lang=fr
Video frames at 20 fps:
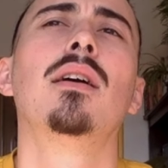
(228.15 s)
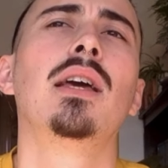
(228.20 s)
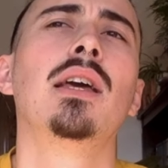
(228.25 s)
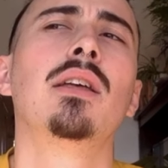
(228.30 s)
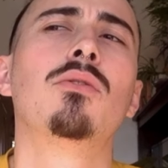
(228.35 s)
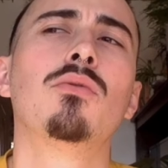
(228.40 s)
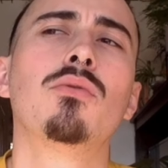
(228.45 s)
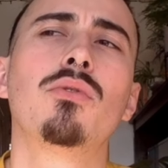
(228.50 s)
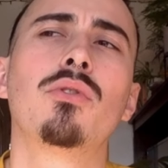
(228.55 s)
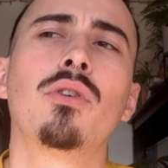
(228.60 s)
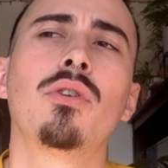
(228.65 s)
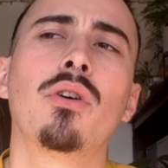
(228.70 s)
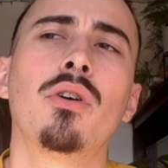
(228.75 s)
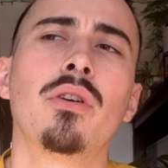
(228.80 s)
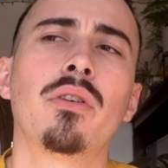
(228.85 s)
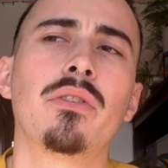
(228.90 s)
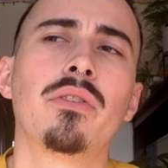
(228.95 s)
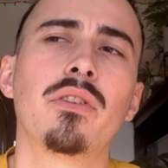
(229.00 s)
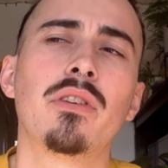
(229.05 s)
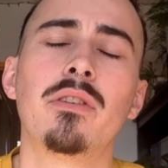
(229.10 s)
Et donc,
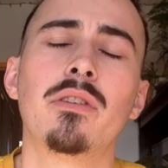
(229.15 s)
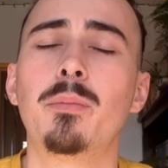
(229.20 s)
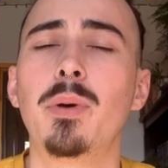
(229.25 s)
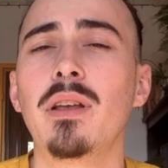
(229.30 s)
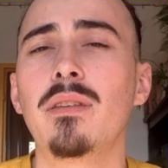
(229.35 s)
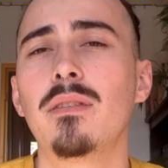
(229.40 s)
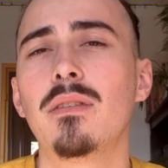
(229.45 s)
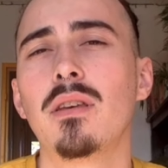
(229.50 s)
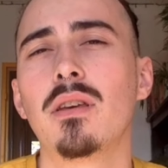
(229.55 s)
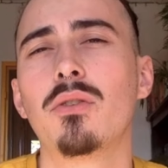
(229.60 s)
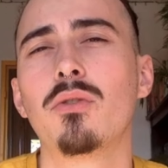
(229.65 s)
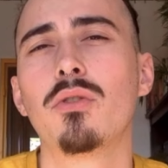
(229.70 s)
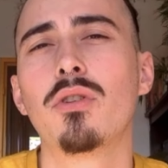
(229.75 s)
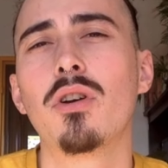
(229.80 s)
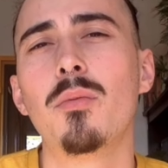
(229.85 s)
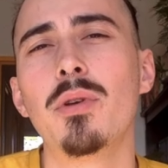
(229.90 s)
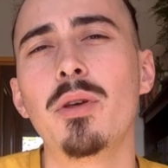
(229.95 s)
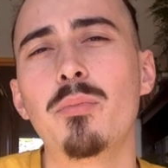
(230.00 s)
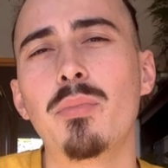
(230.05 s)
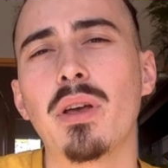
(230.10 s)
euh, ce qui se passe, c'est que
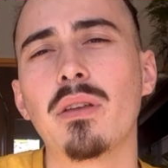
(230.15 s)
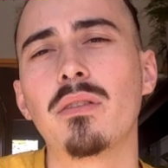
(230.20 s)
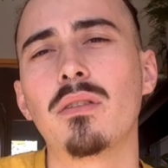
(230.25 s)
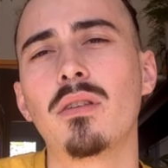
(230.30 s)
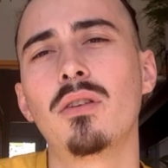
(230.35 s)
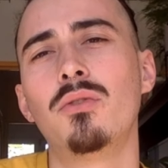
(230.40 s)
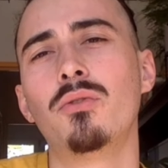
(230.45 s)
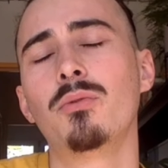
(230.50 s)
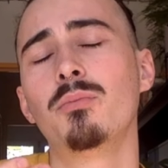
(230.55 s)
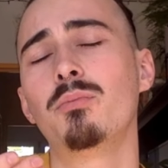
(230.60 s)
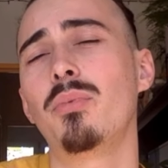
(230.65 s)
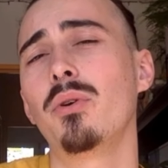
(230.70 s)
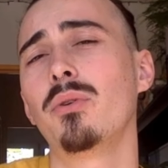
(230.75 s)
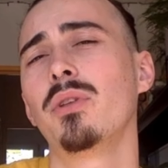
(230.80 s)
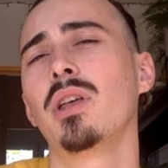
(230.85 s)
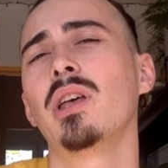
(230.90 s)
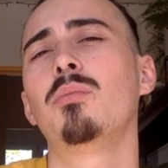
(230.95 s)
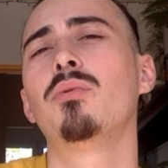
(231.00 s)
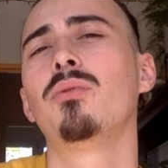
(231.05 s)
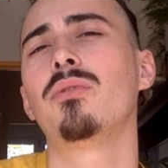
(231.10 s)
comme les personnes n'ont pas eu
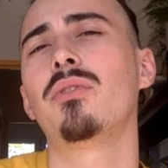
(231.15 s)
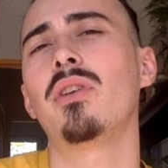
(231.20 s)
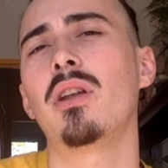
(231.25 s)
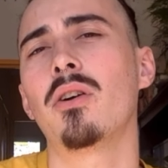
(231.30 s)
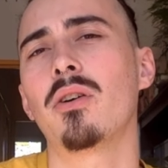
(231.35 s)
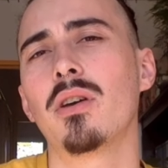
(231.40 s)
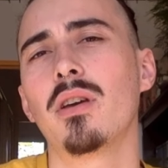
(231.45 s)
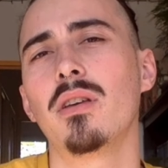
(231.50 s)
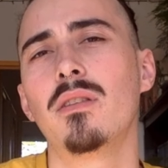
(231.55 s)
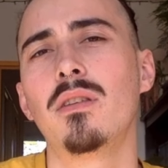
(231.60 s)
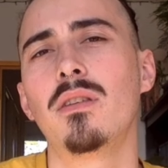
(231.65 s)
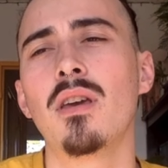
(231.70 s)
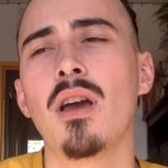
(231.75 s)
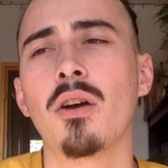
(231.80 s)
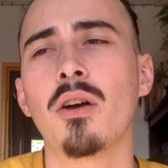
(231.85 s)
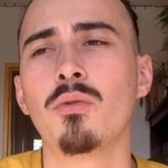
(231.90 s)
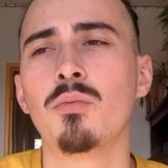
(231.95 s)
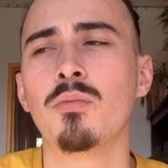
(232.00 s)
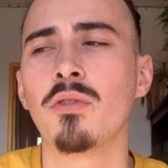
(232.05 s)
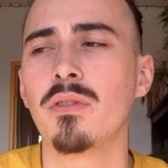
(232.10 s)
de réponse à leurs critiques
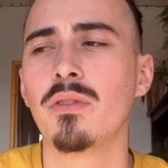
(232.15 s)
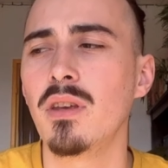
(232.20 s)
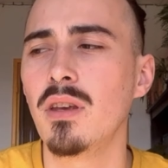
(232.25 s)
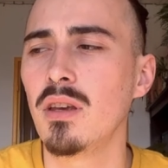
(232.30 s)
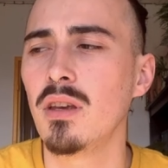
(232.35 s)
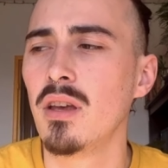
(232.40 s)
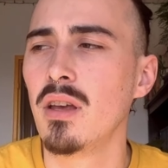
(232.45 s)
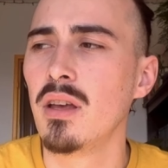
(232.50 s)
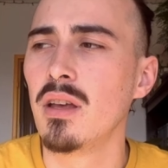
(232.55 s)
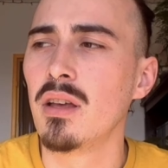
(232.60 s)
argumentées,